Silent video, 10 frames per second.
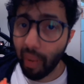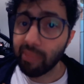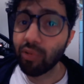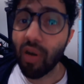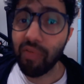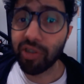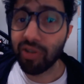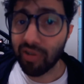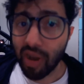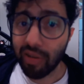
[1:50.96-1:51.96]
E o café já
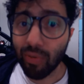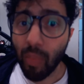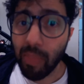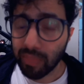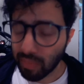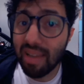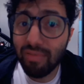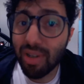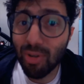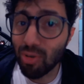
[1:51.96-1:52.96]
tá saindo. Quem
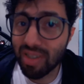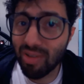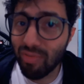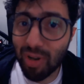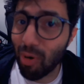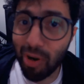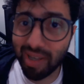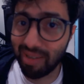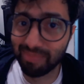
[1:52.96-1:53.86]
vê close não vê corre.